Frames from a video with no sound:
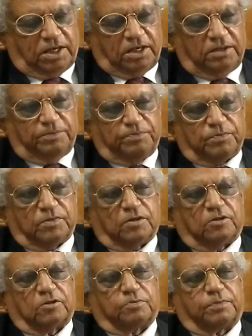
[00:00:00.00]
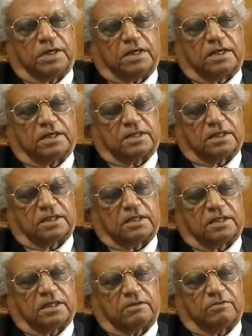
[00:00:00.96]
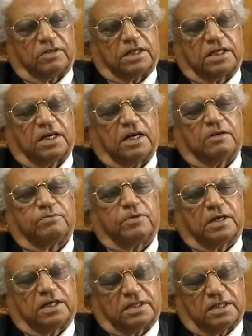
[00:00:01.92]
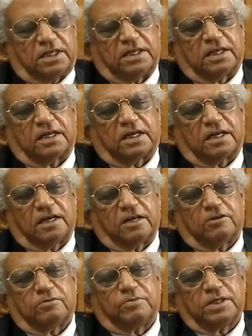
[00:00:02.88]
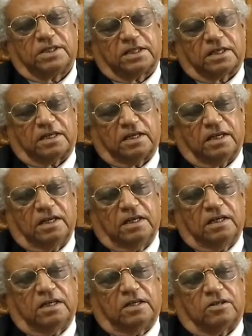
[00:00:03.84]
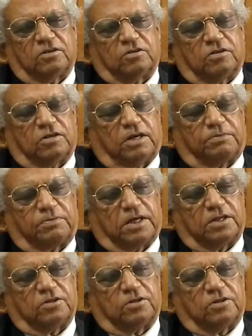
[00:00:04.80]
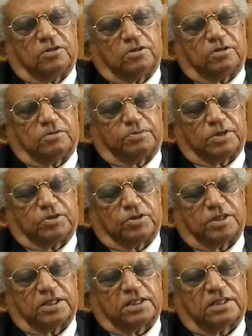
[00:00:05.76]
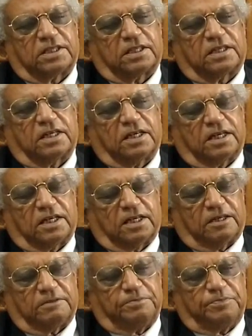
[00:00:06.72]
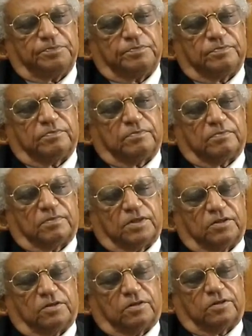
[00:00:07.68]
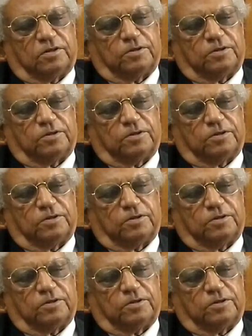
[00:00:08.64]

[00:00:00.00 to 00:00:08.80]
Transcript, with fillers: भी उत्पन्न कर सकते हैं वैसे आप अगर सिलेंडर रख लें और बीज रख लें तो आपका जो पशु चिकित्सक है या जो